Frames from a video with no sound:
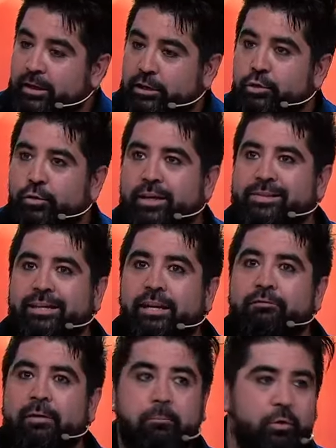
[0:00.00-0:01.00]
Y yo voy a hacer
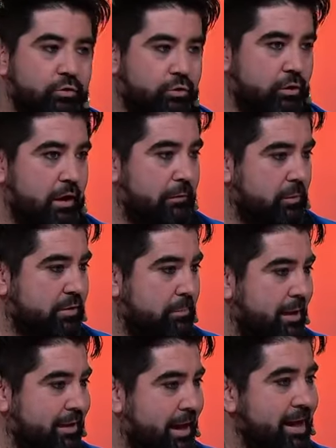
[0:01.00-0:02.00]
el famoso, la famosa
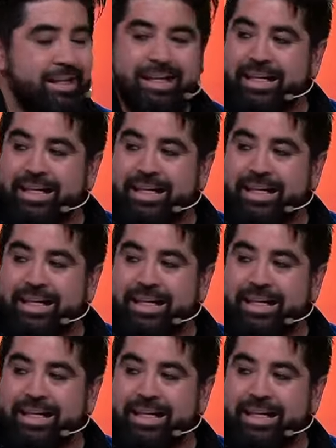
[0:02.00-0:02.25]
magia